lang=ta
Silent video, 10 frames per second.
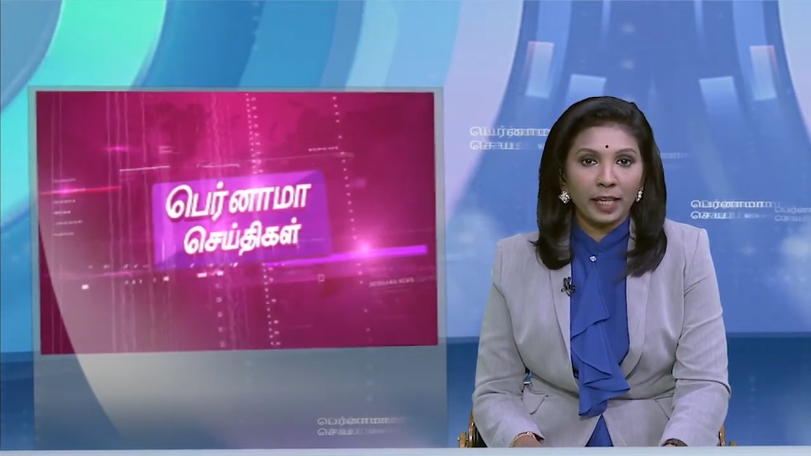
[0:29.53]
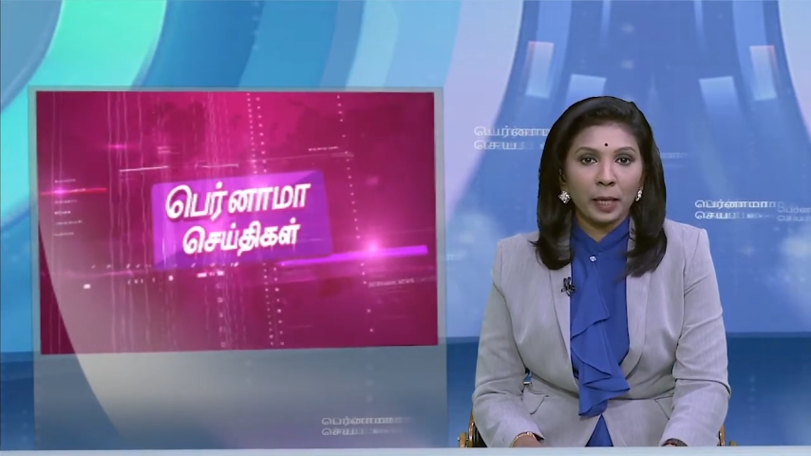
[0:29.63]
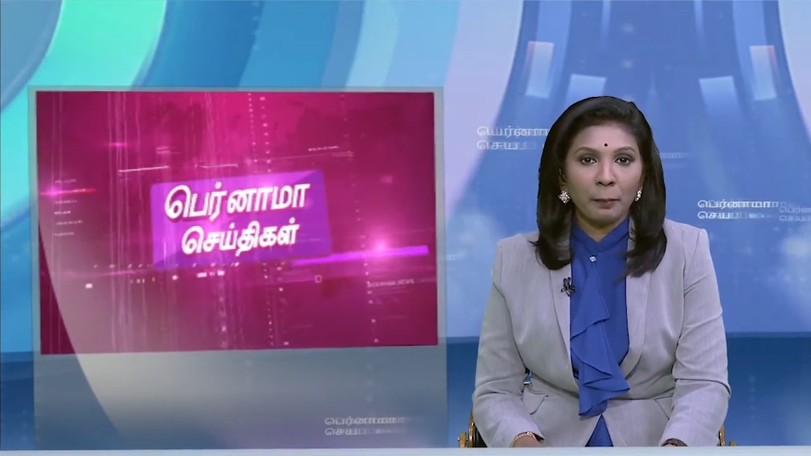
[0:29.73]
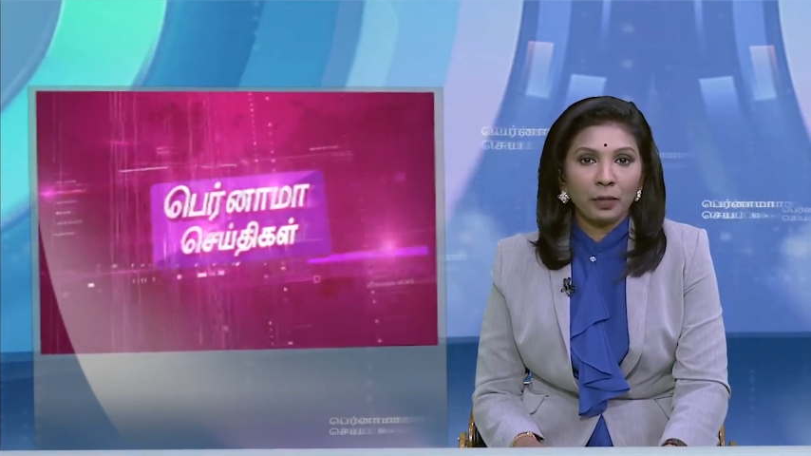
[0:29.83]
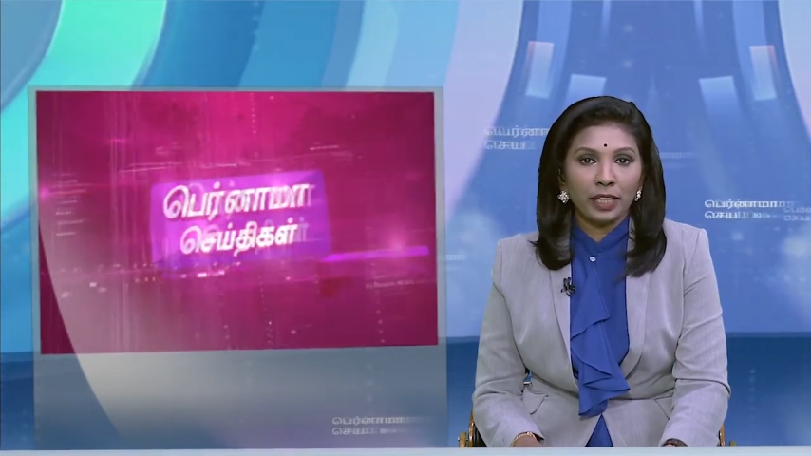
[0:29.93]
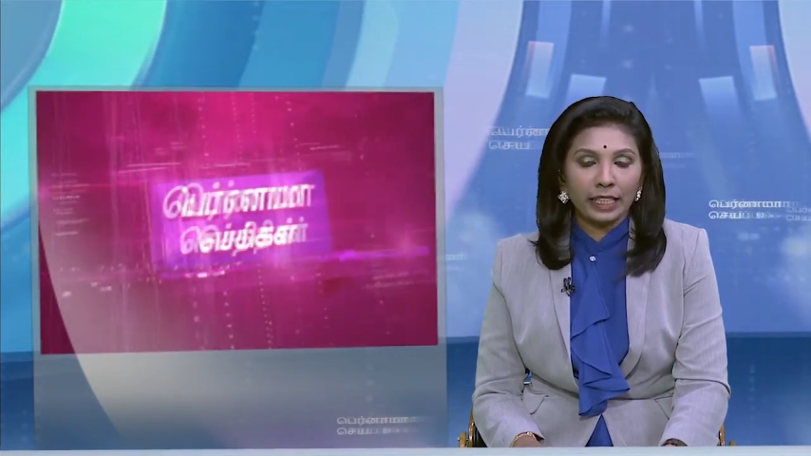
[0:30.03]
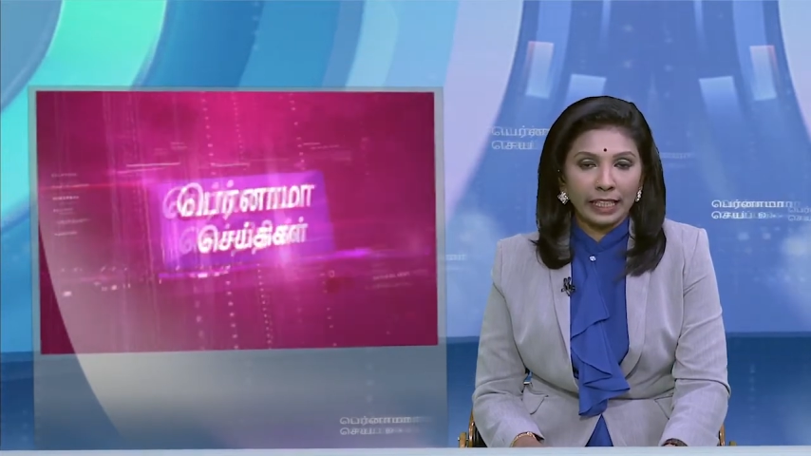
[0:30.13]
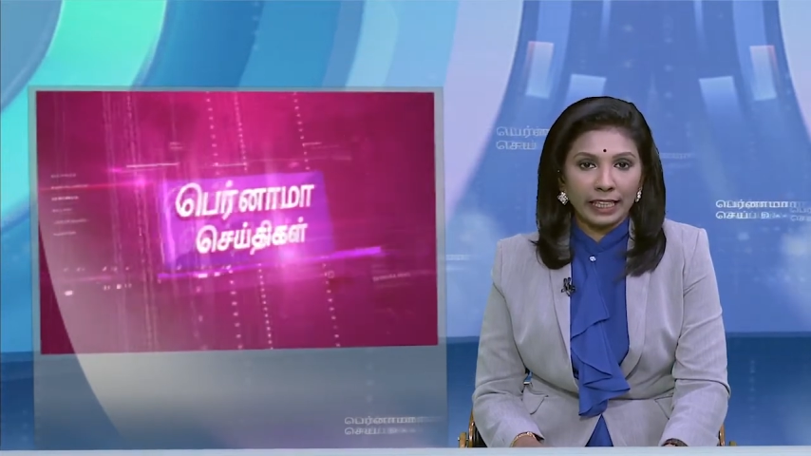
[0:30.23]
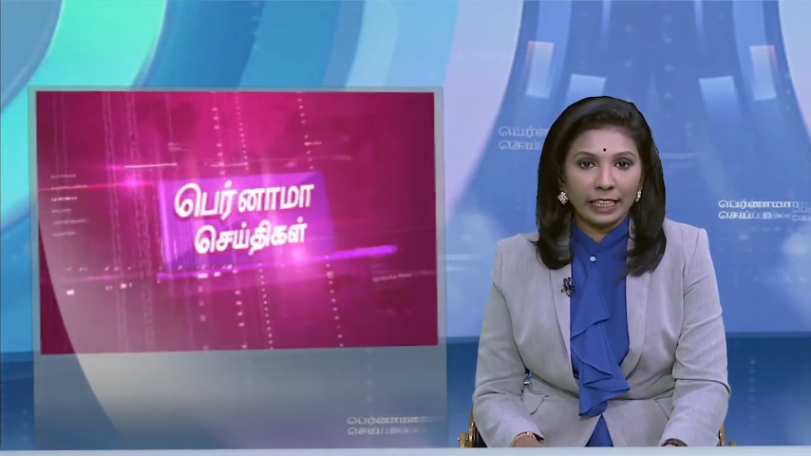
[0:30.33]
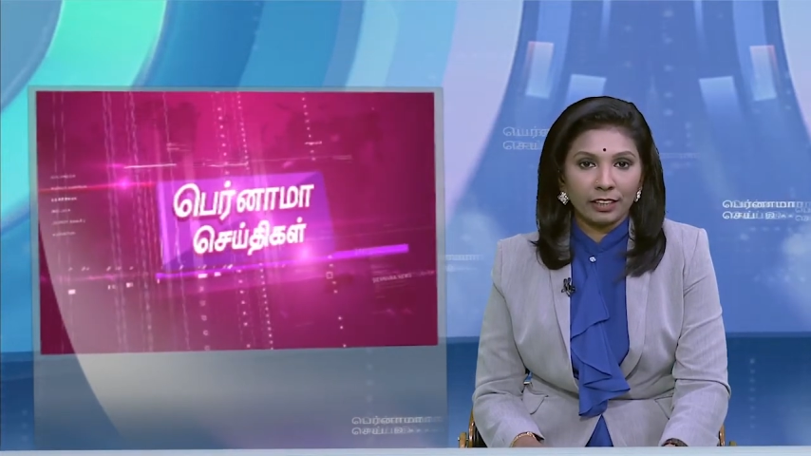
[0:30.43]
நம்முடன்
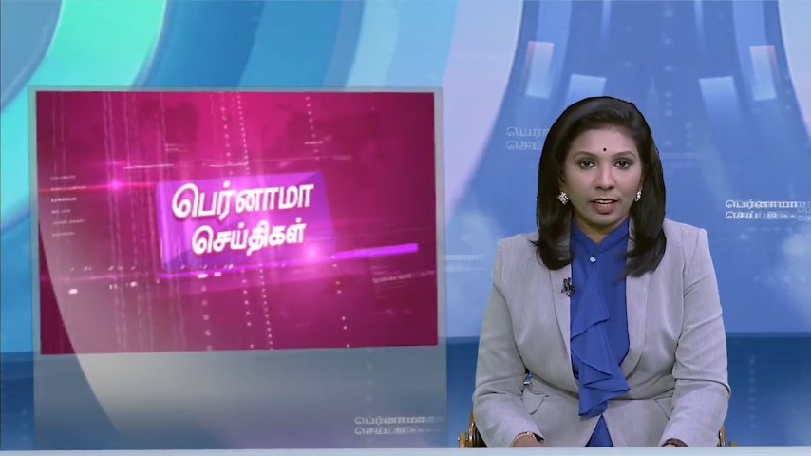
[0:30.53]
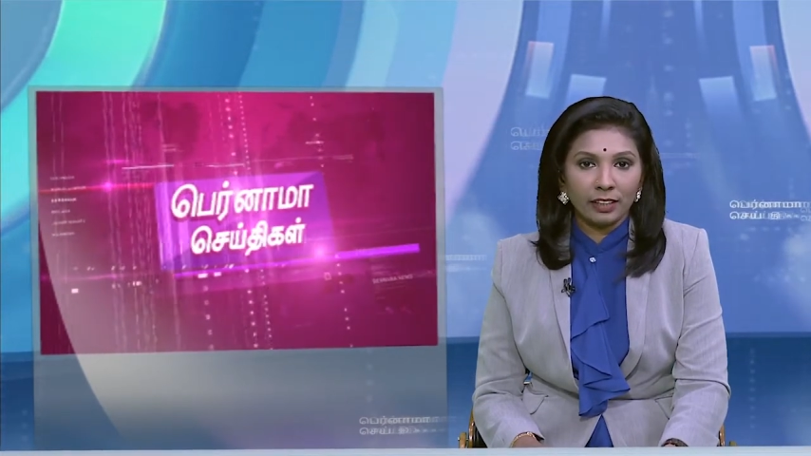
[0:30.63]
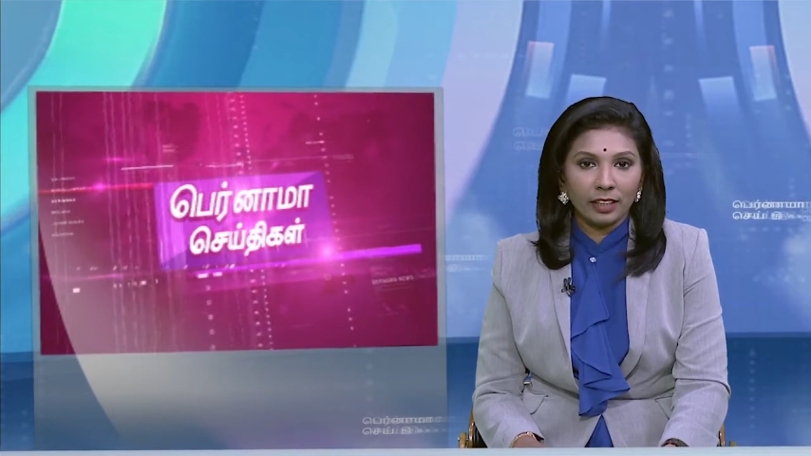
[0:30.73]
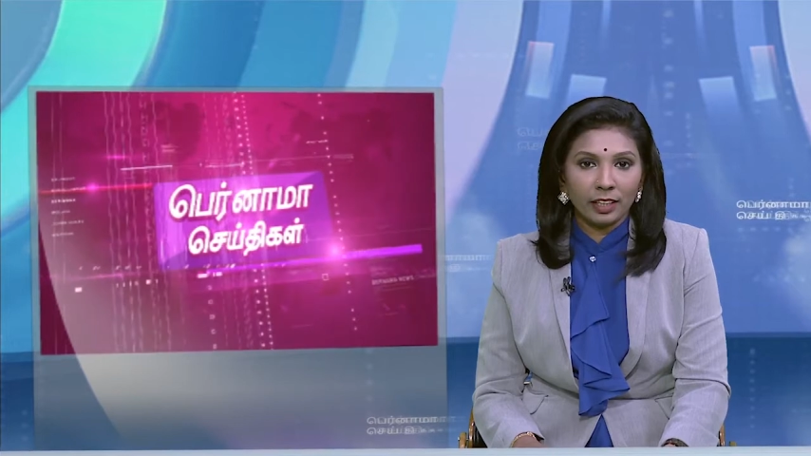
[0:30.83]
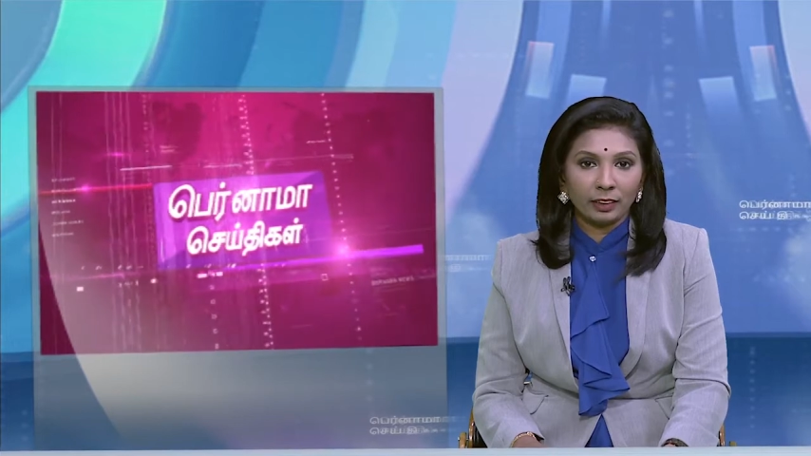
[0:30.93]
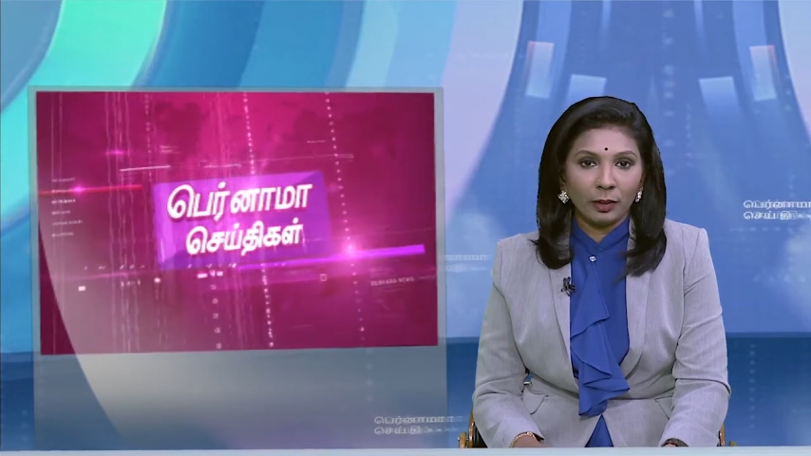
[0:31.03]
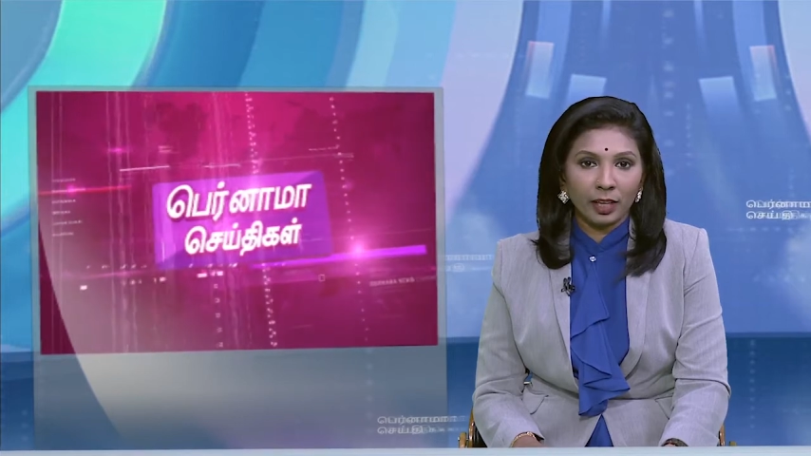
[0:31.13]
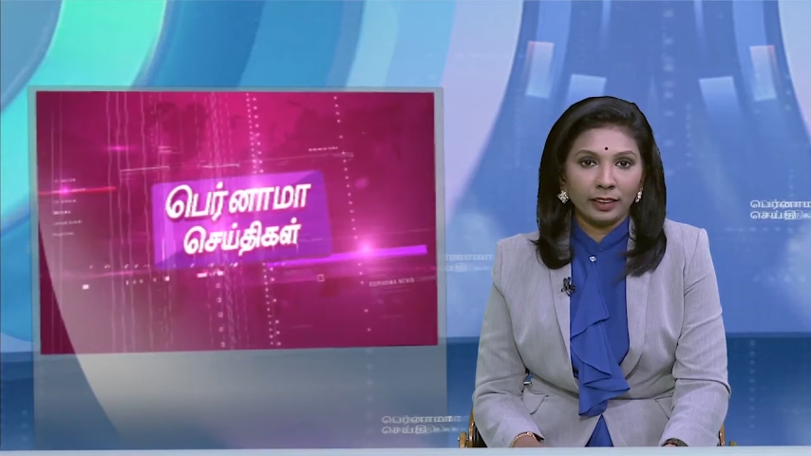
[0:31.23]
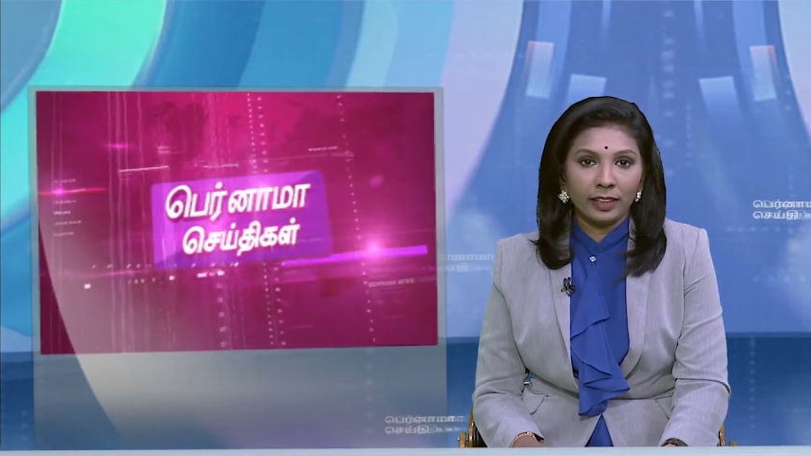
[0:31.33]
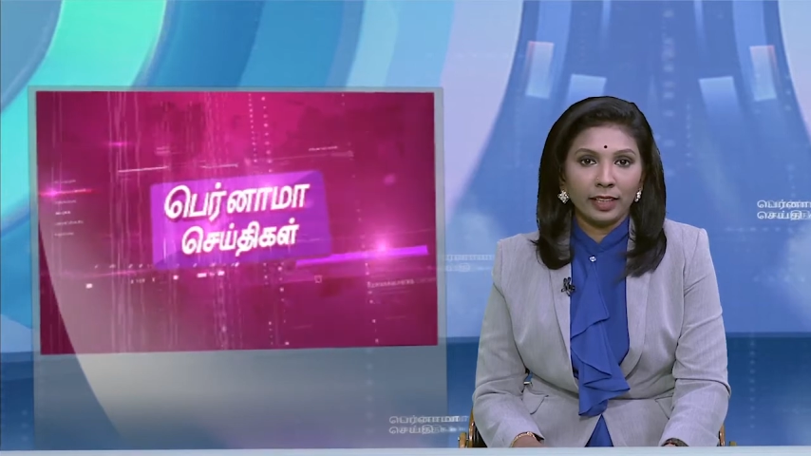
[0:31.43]
இணைகின்றார்
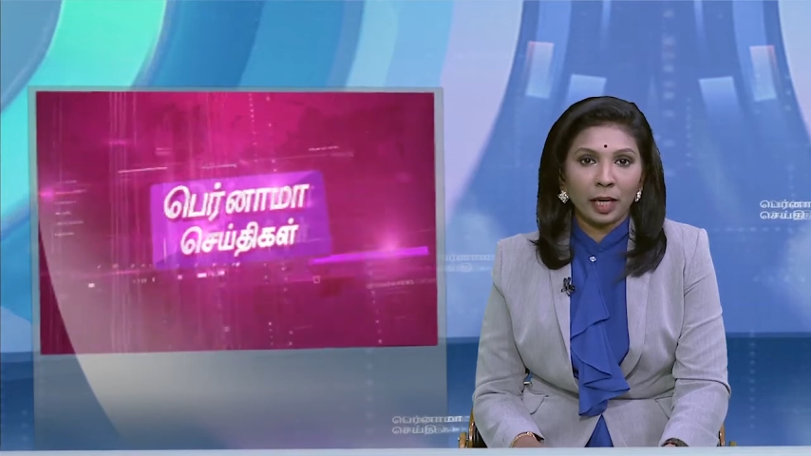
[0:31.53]
தொடர்ந்து